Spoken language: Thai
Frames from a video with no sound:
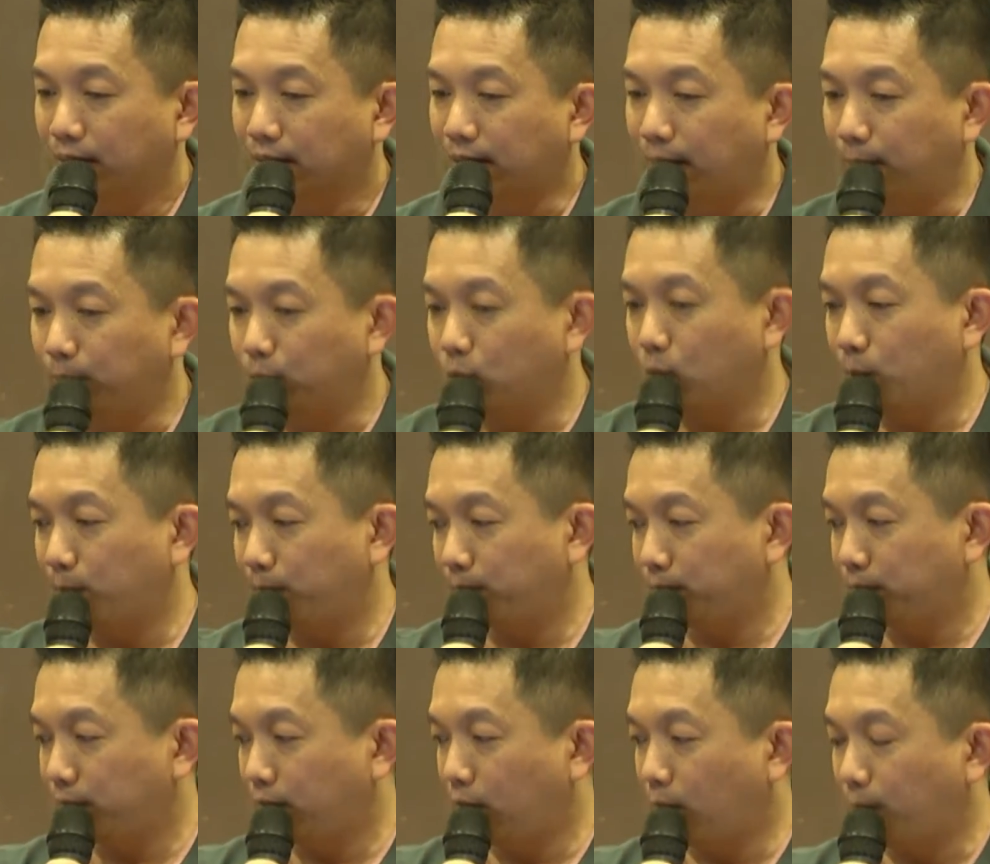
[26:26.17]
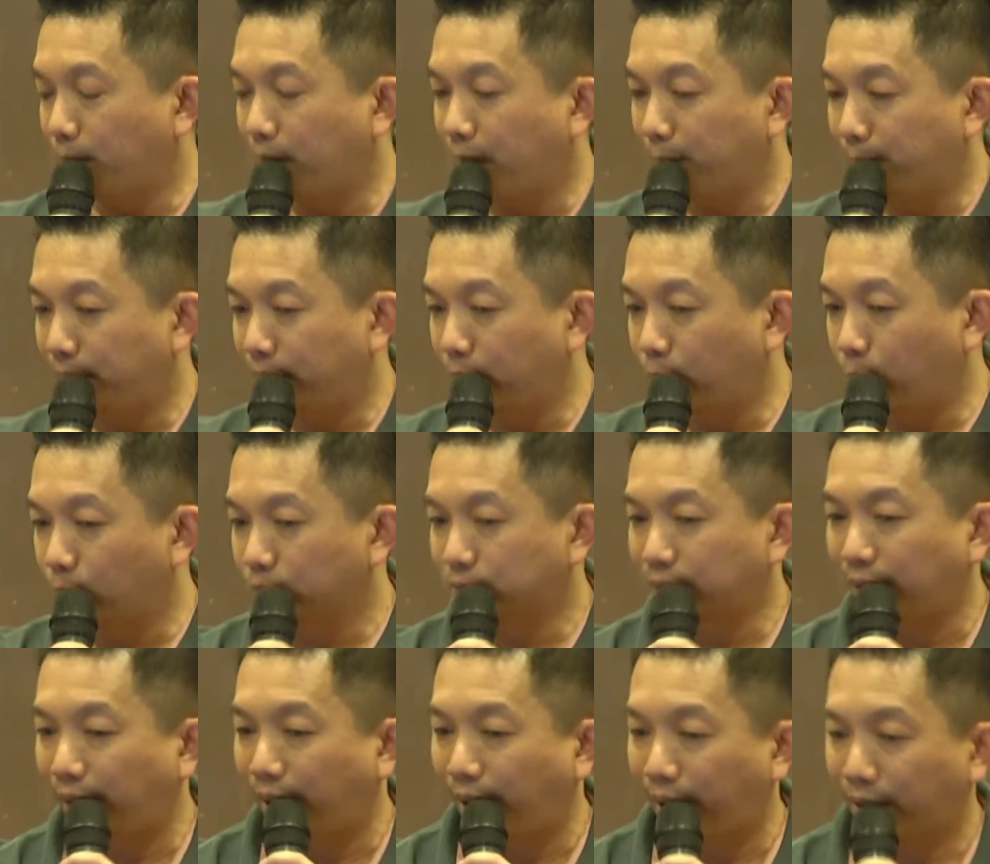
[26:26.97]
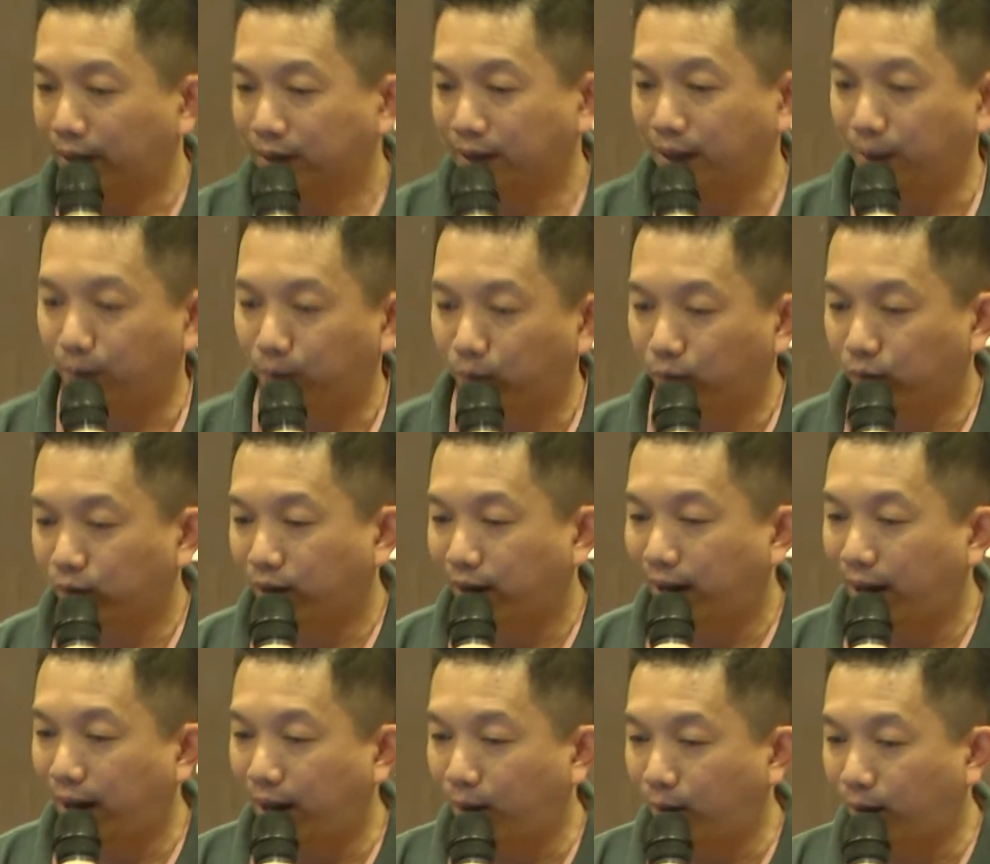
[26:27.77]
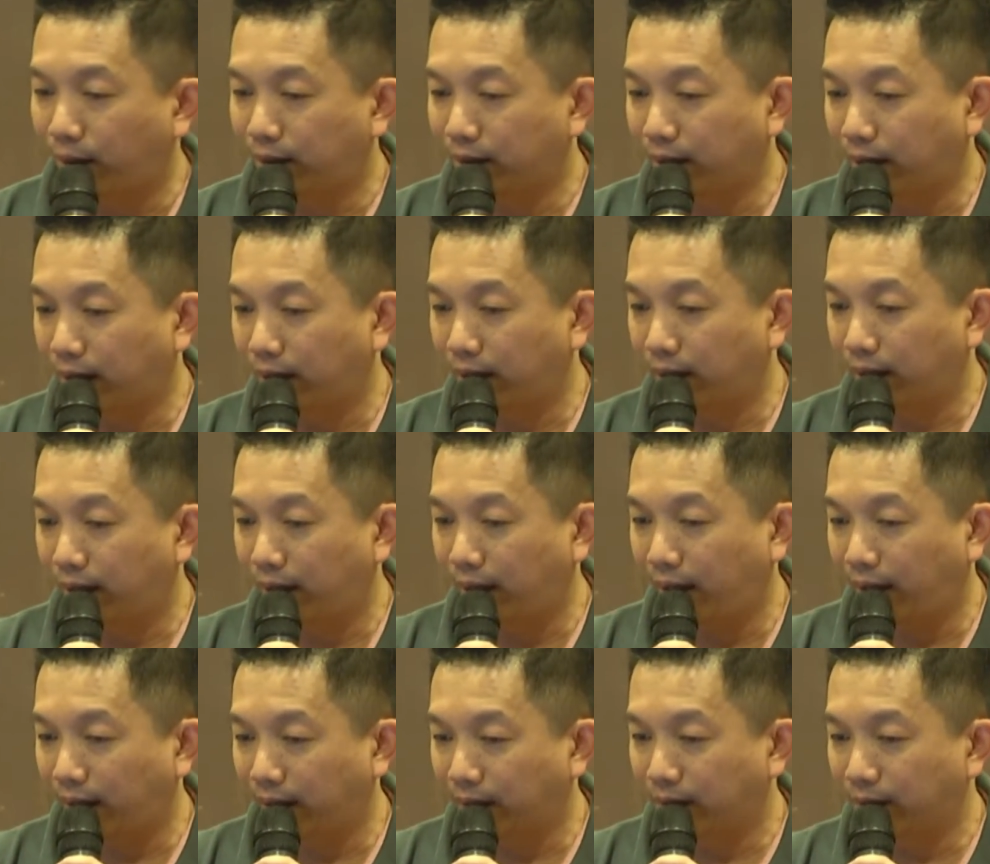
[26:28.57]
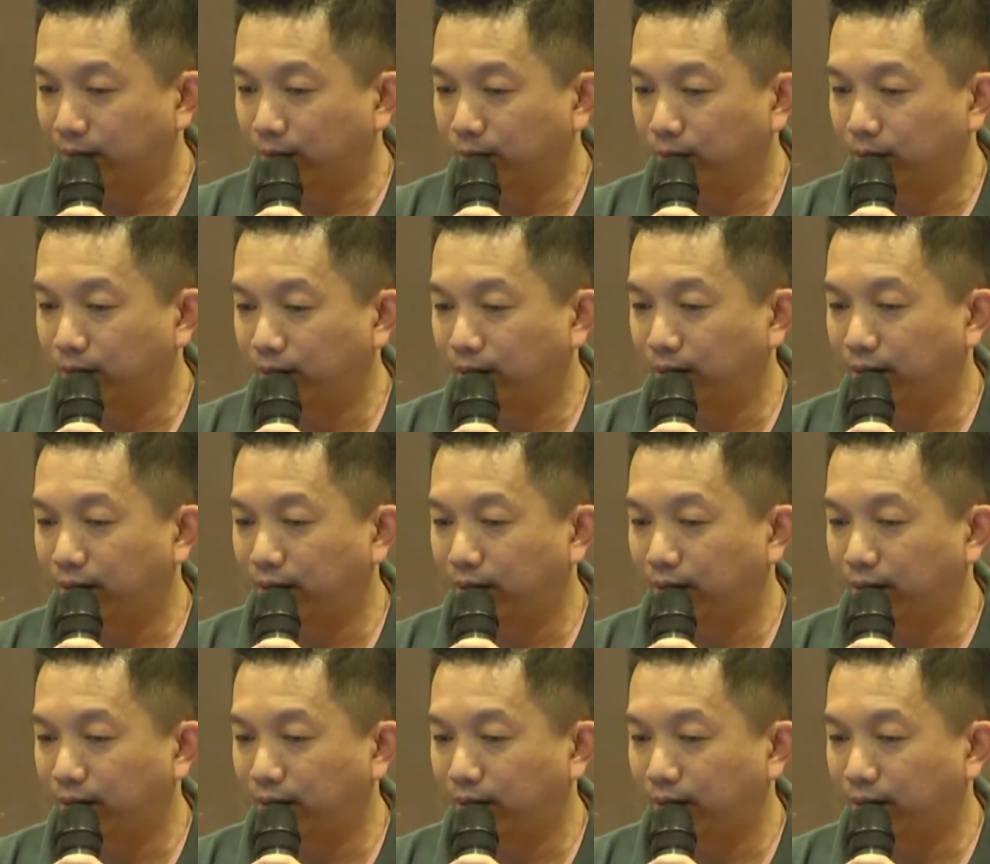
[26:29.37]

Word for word: คำนวณแล้วออกมาเป็นองศาเก็บค่าไว้ใน angle นี้